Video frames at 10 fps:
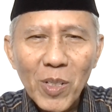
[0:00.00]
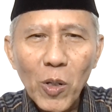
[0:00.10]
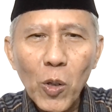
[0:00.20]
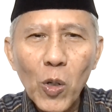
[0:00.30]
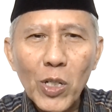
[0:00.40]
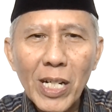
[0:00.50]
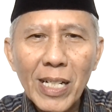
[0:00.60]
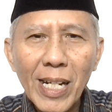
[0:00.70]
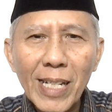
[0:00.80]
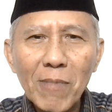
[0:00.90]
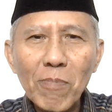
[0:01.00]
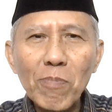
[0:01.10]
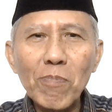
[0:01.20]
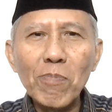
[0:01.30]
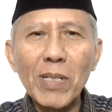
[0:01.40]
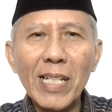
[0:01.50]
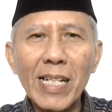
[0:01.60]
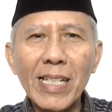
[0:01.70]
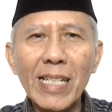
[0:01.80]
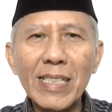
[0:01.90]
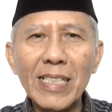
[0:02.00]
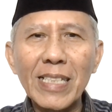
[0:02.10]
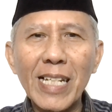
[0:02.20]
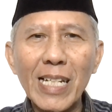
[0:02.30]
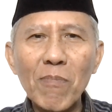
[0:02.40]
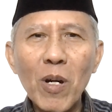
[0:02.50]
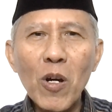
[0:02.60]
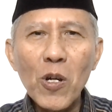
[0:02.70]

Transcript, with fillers: orang lain berada di dalam